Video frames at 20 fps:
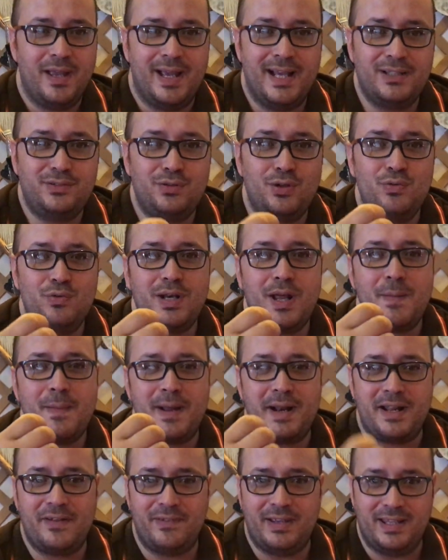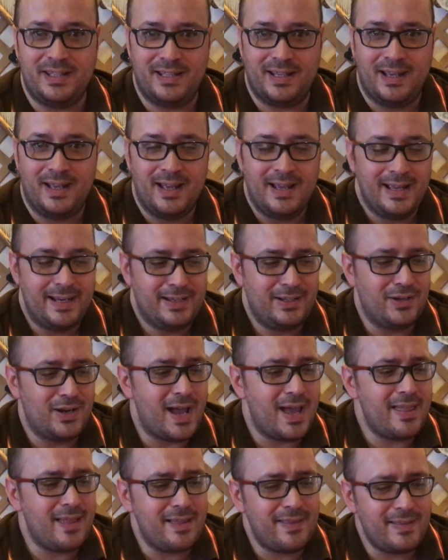Eso es una maravilla.
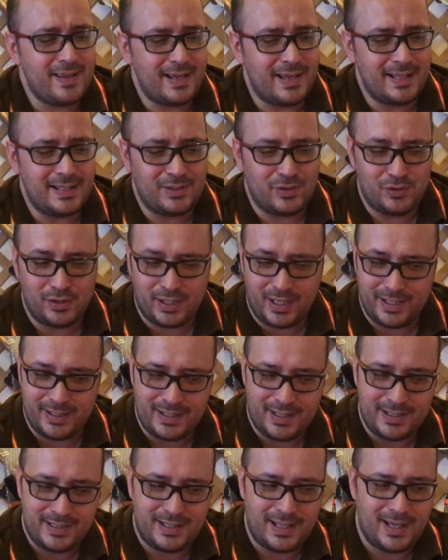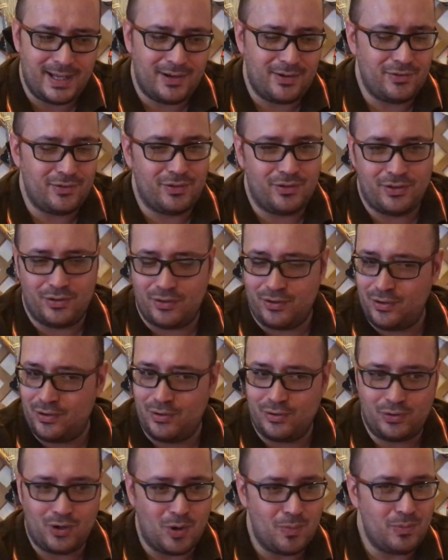Nada de que esto te quede seco, no, no, no.
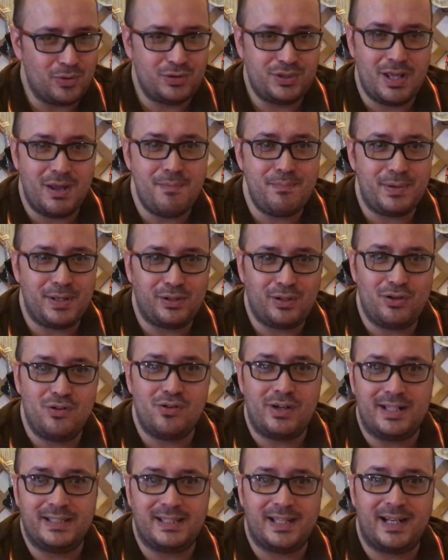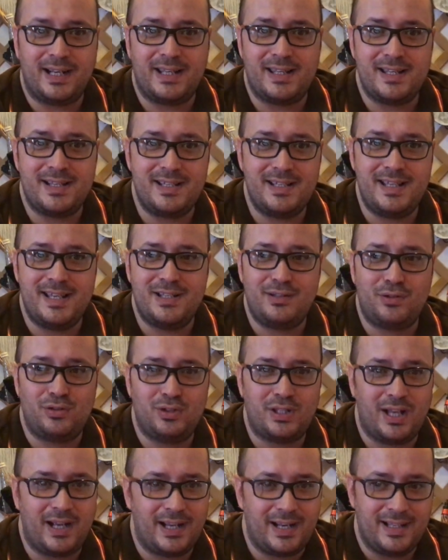Como siempre, todo lo que salga de aquí, eso
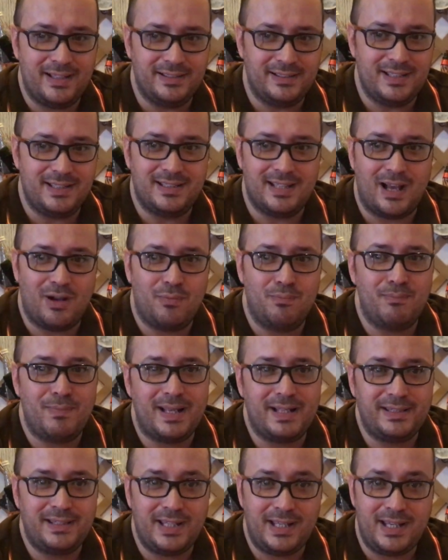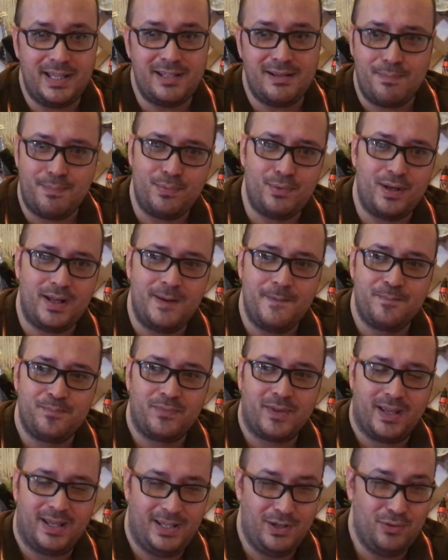está garantizado. Mantequilla pura
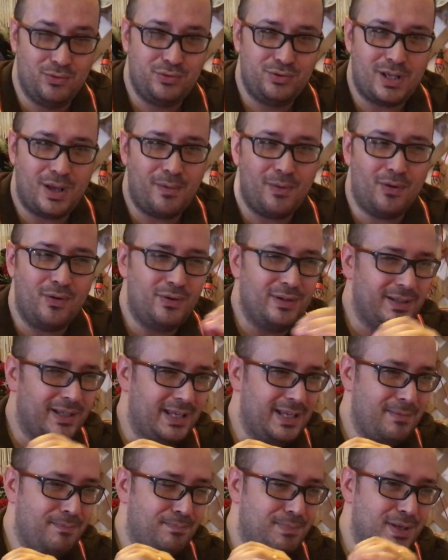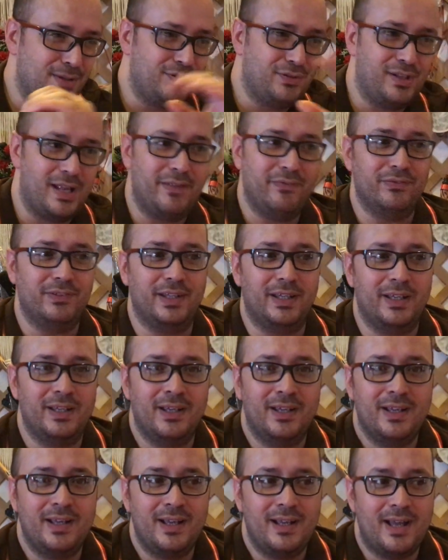y un sabor impresionante.
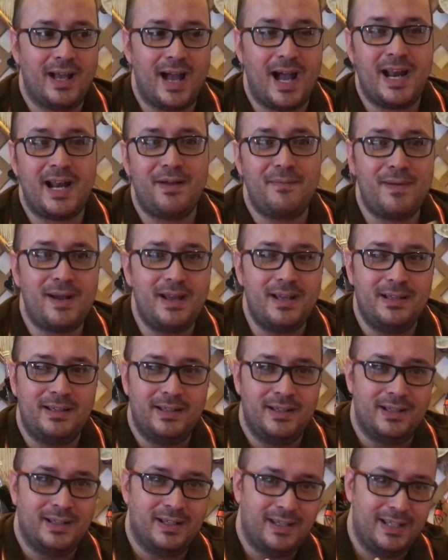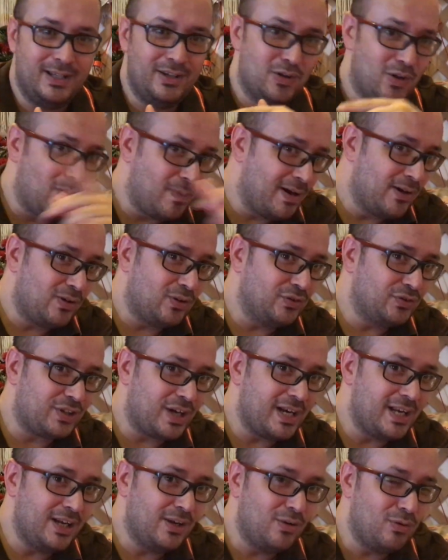Ahora va y no va a
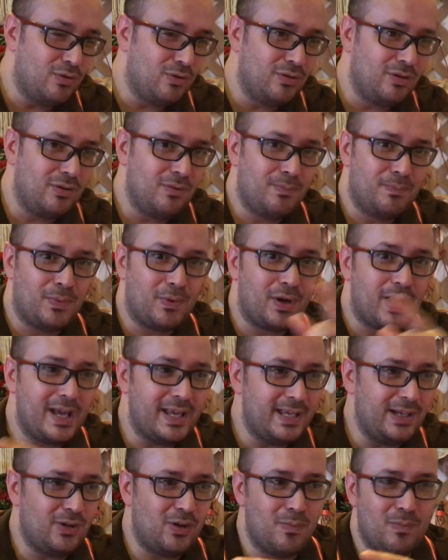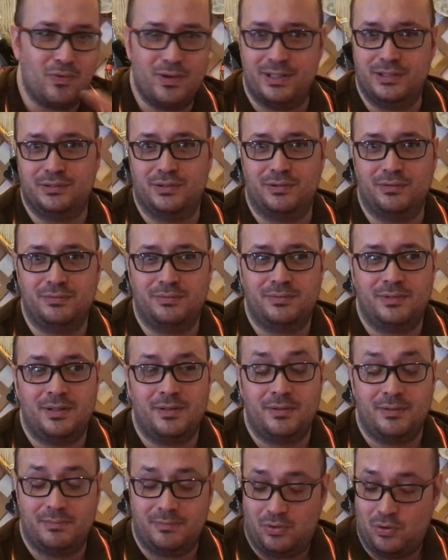encontrar ninguno por ahí como eso.
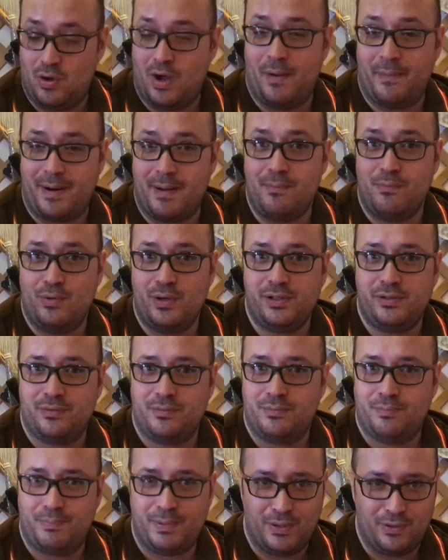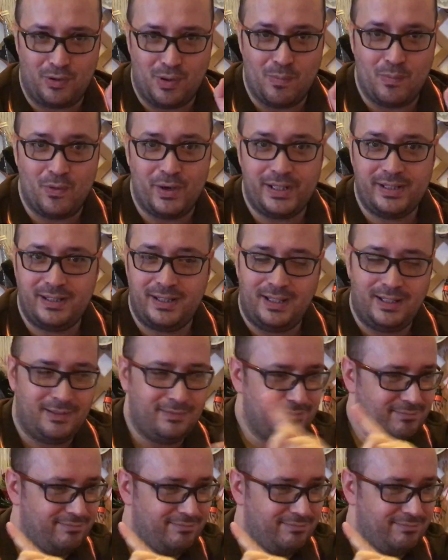Los habrán buenos, pero como este,